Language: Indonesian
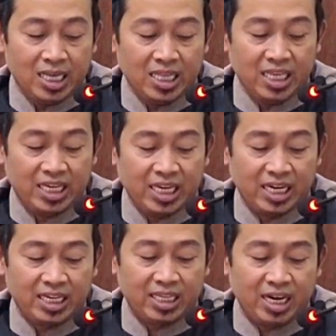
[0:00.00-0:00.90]
zikir
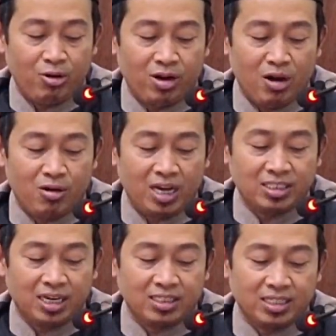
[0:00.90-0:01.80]
ketika orang-orang
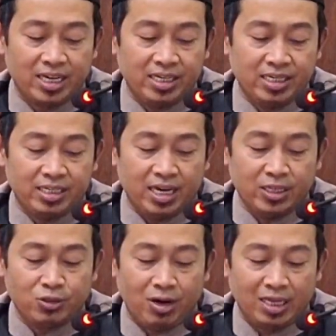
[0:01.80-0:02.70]
selesai
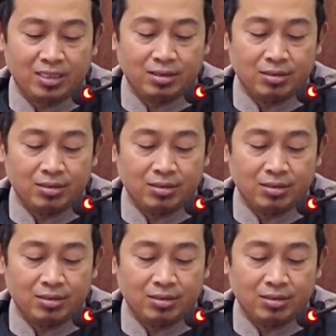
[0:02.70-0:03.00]
dari sholat